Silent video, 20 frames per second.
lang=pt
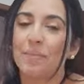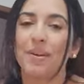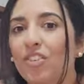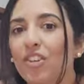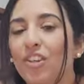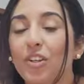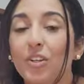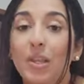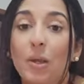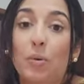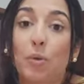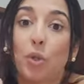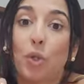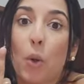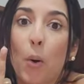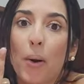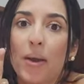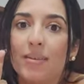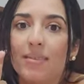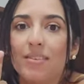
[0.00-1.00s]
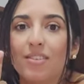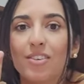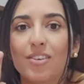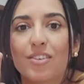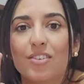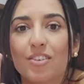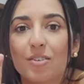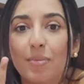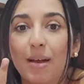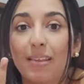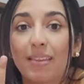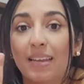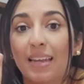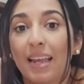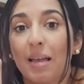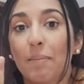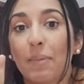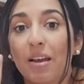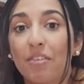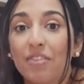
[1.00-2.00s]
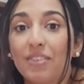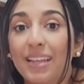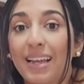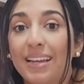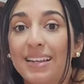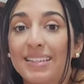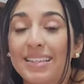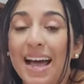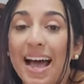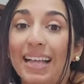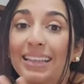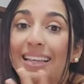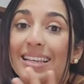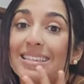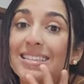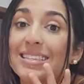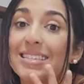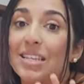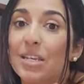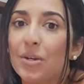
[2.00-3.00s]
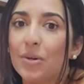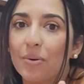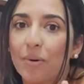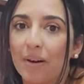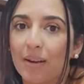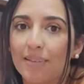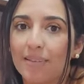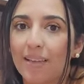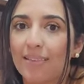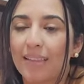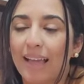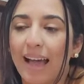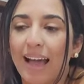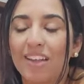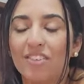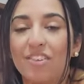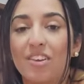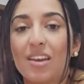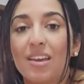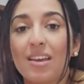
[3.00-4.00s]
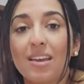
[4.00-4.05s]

eu tenho dois tiros de madrinha pra finalizar até 5 horas da tarde